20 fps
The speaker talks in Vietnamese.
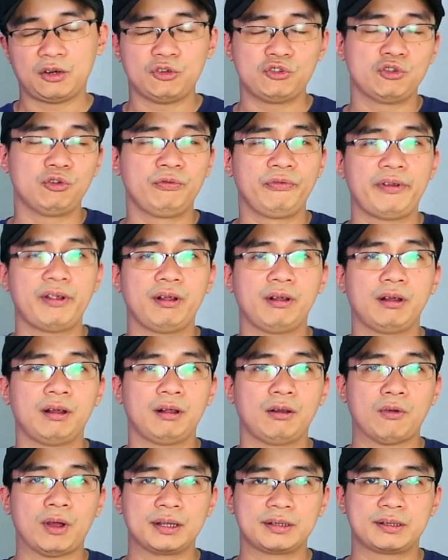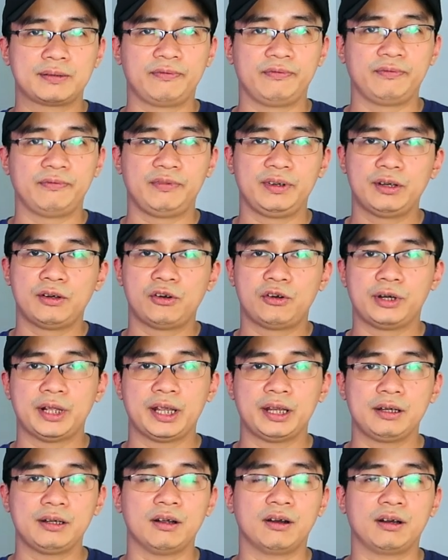Cái nội dung video, loạt video
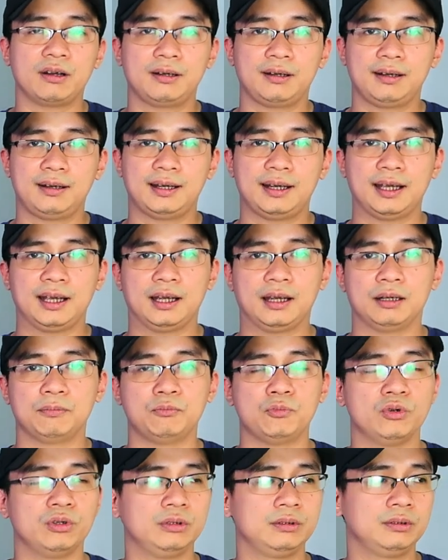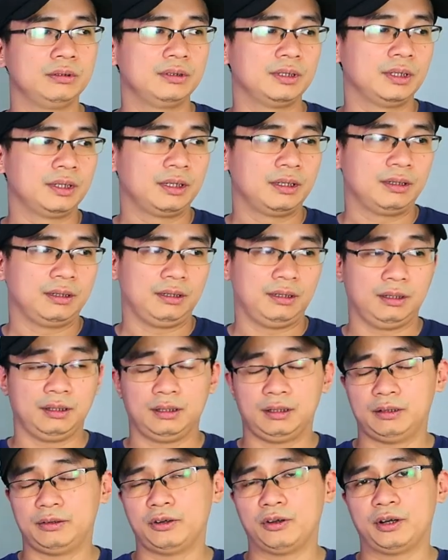đấy Đó là muốn
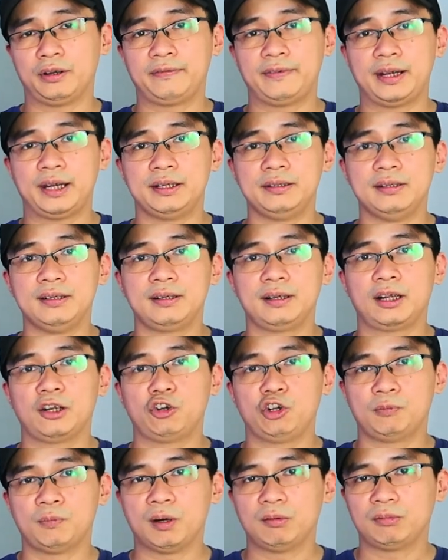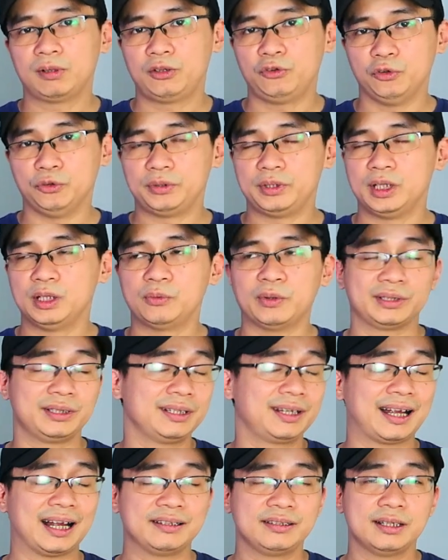uh, nói về những cái đội bóng đã nổi tiếng
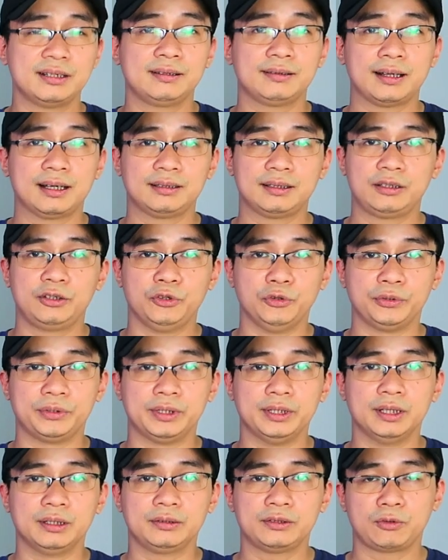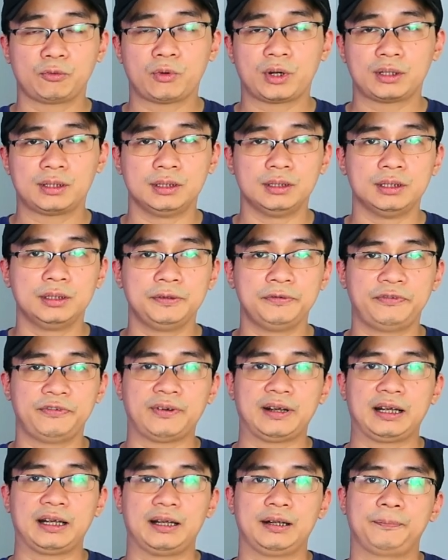Hoặc những cá nhân đã rất nổi tiếng trong quá khứ
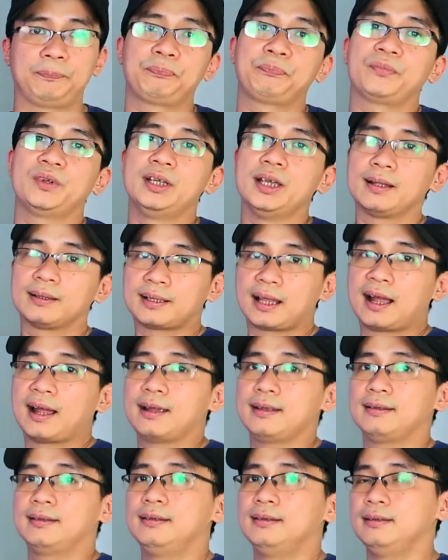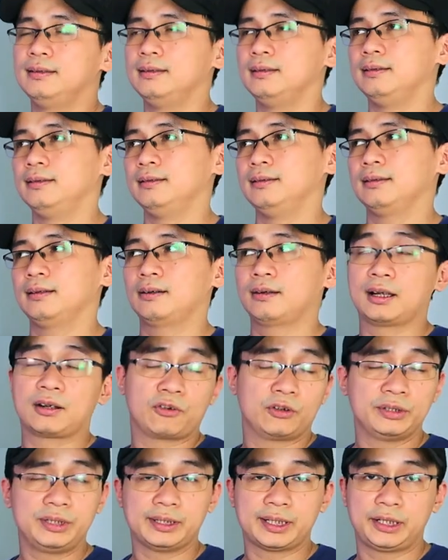Và hiện tại thì
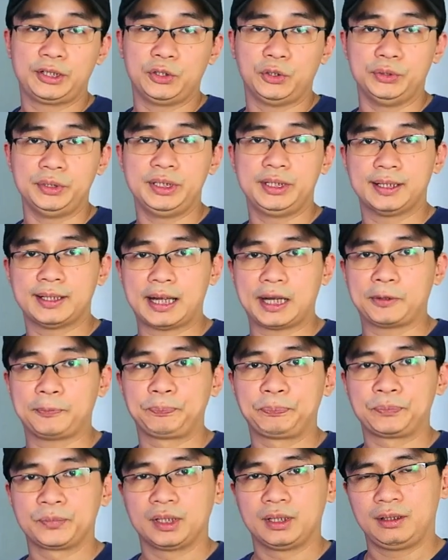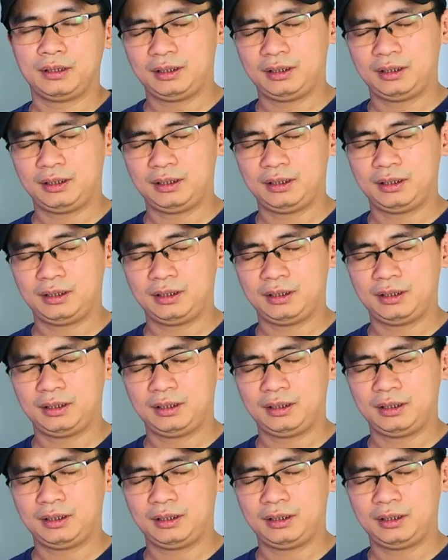đã có những thay đổi như thế nào